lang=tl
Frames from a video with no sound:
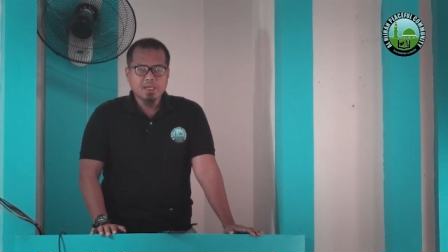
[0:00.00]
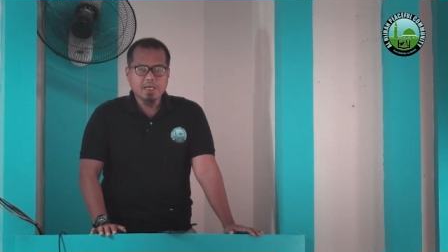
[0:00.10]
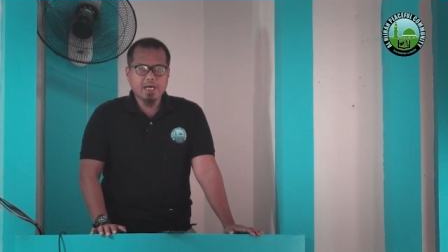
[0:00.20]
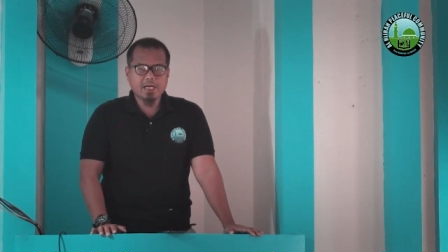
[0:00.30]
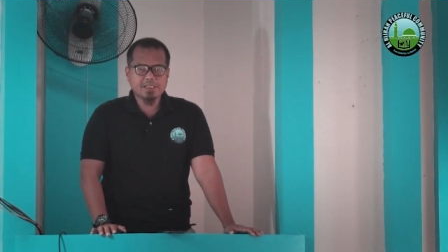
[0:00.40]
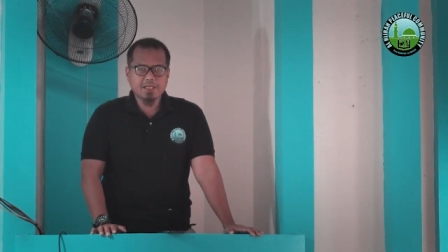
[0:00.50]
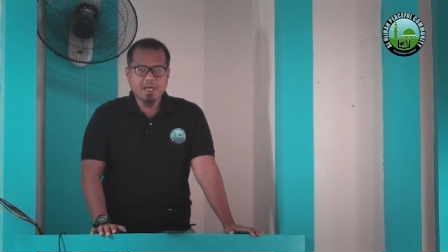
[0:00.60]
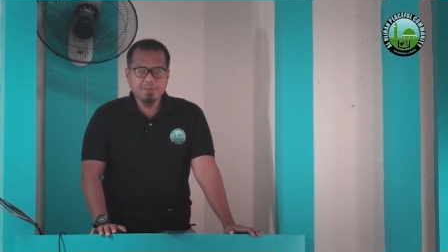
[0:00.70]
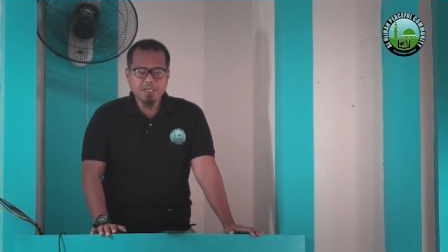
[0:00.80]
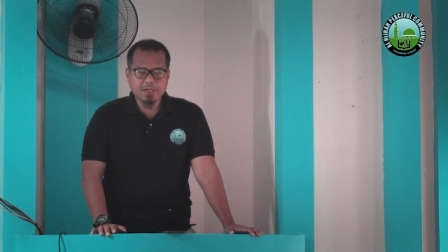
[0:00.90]
Kaya nga
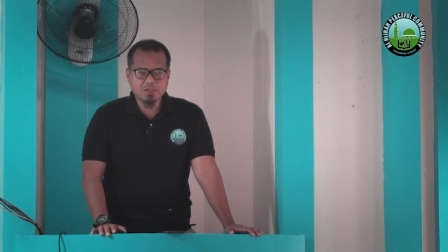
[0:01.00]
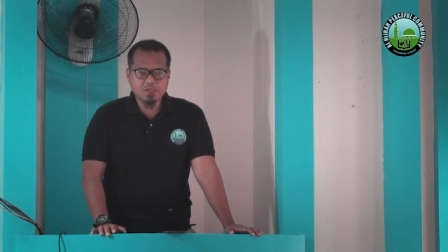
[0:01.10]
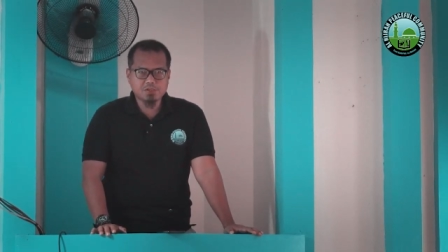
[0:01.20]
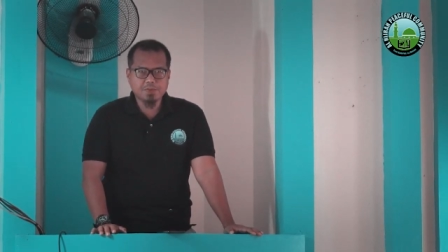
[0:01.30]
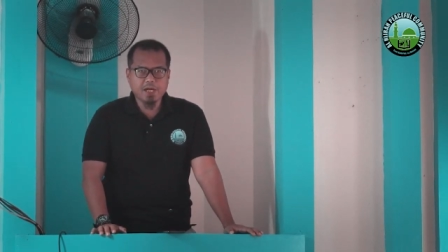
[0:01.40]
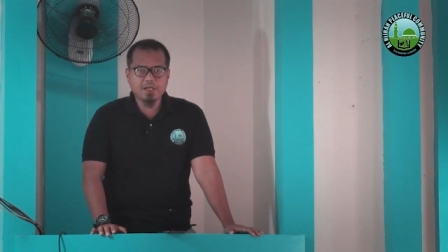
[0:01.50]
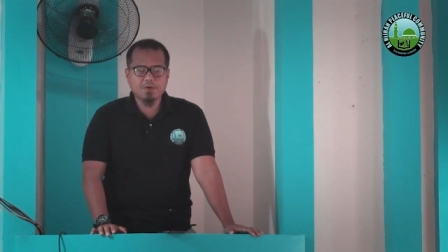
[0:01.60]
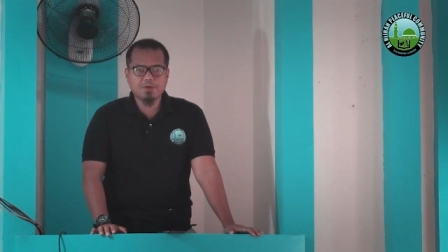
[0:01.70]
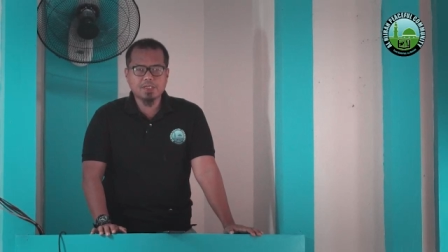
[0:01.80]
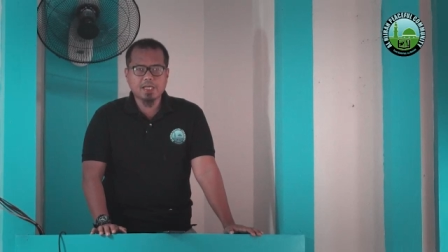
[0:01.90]
sinabi ni Allah
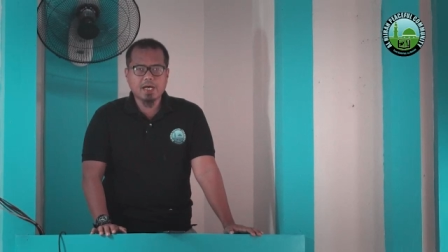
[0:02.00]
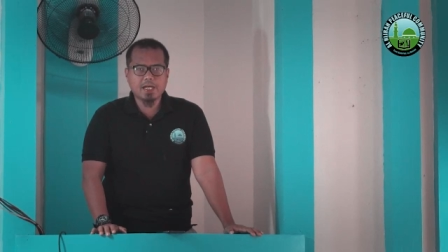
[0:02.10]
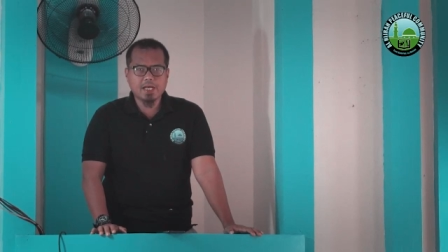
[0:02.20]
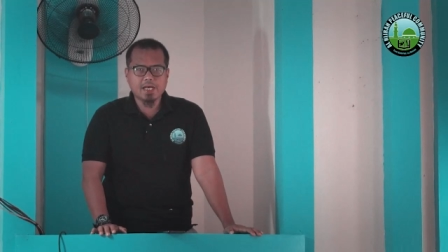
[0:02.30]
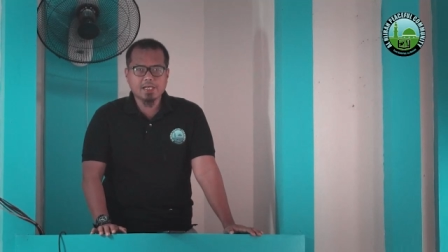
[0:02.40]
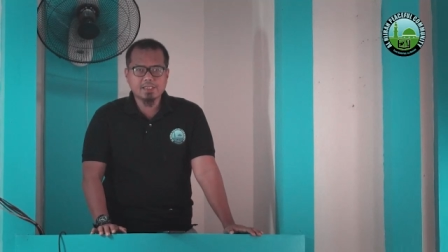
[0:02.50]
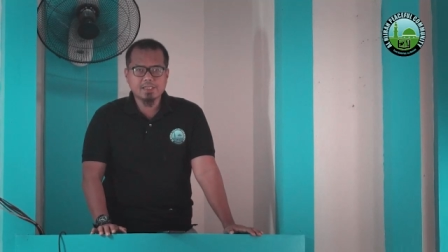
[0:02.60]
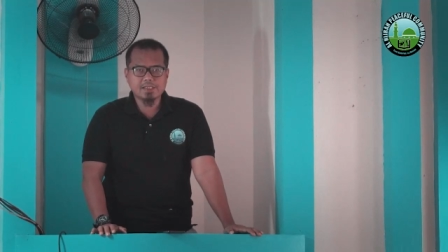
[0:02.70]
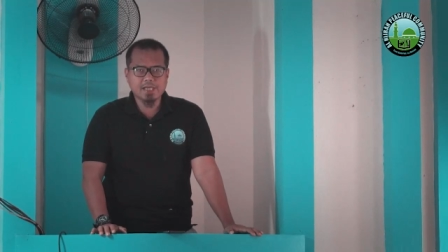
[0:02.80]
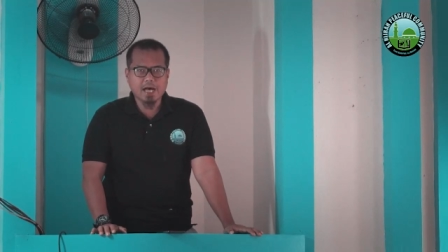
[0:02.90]
subhanahu wa ta'ala
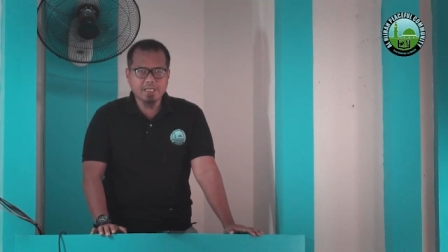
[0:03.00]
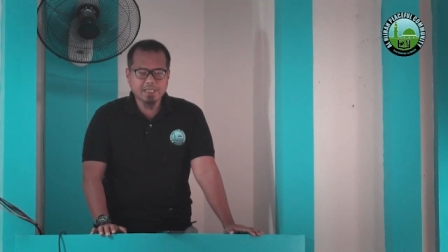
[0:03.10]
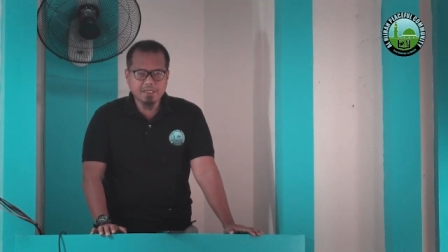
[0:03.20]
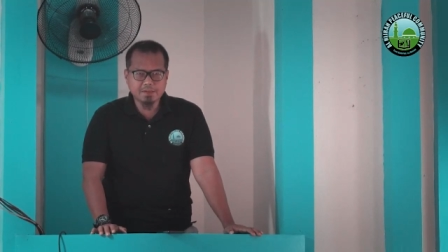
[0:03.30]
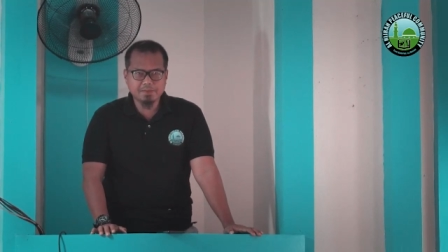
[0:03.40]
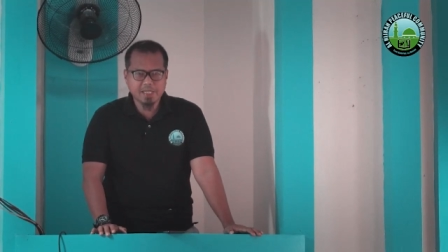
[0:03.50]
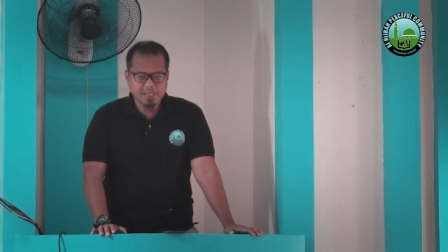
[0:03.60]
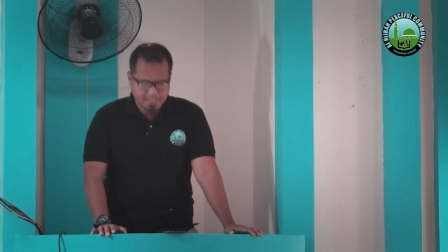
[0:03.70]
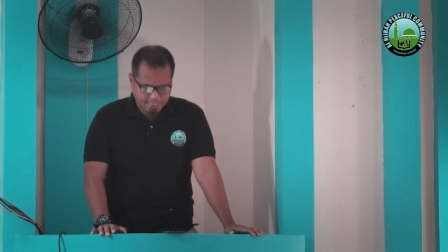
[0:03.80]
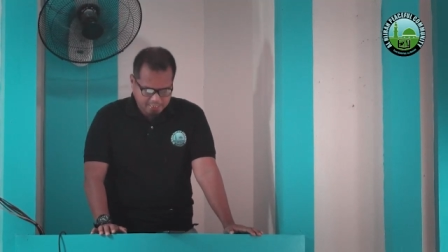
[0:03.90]
sa atin
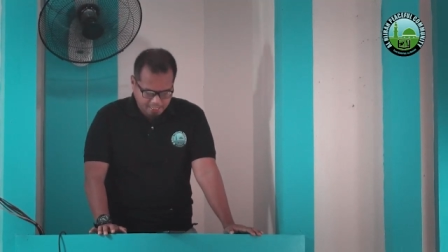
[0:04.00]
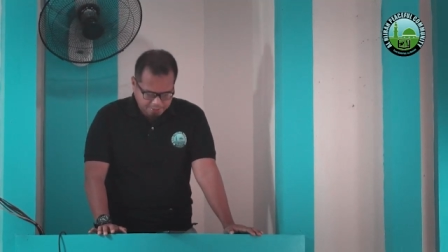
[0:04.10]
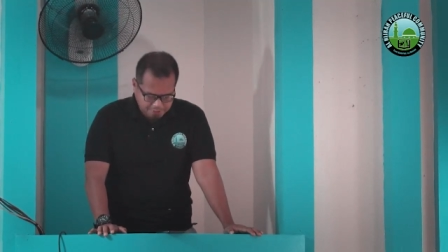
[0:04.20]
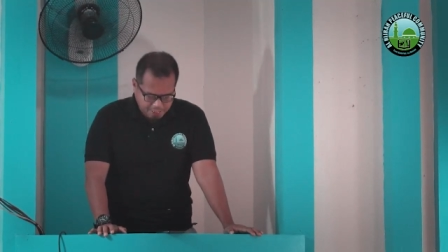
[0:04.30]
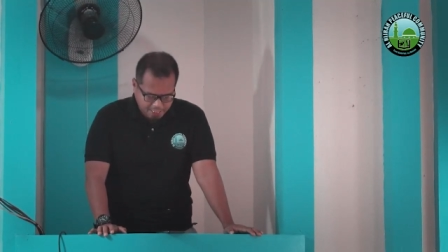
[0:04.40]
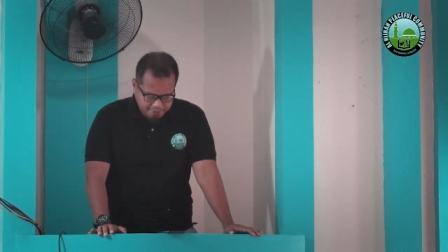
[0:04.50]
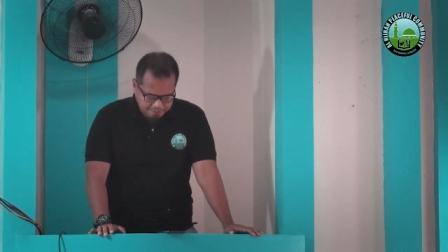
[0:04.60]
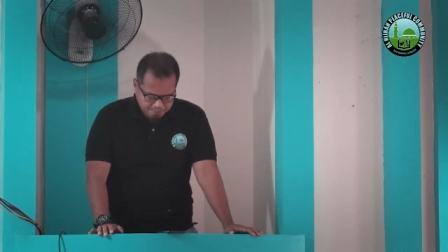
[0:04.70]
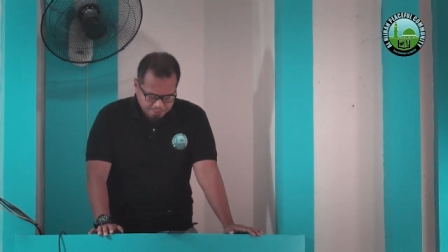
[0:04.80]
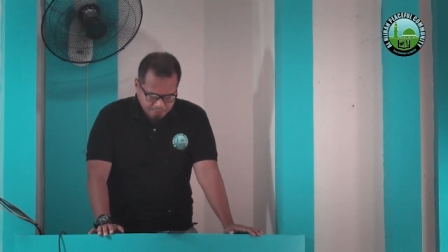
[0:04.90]
bilang katanungan,